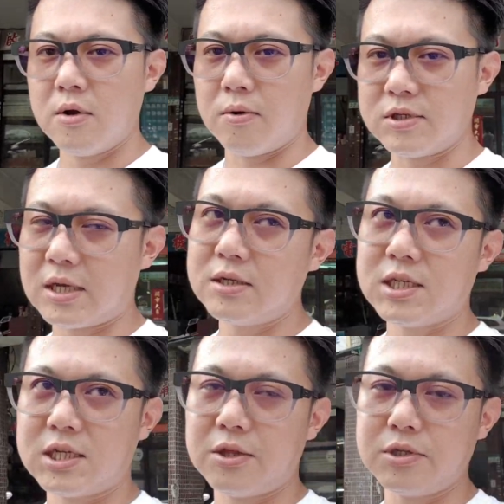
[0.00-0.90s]
我相信这
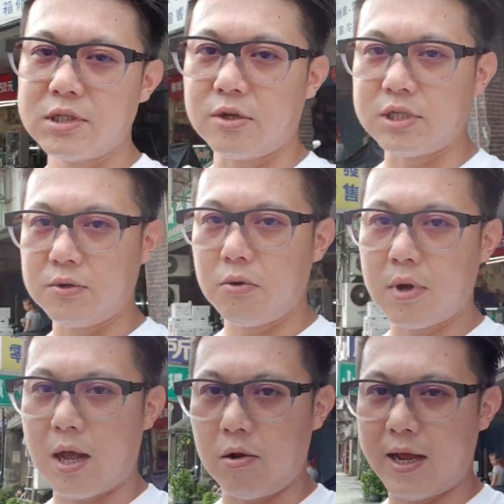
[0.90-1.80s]
些都是有经过
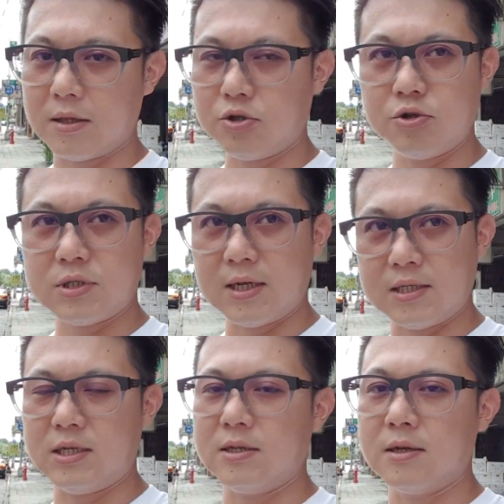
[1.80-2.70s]
考量去设
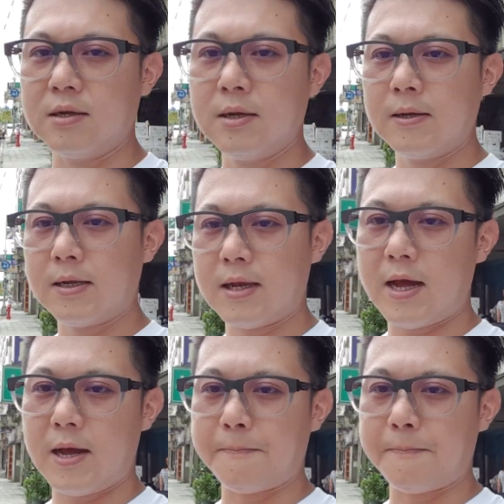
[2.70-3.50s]
计的。那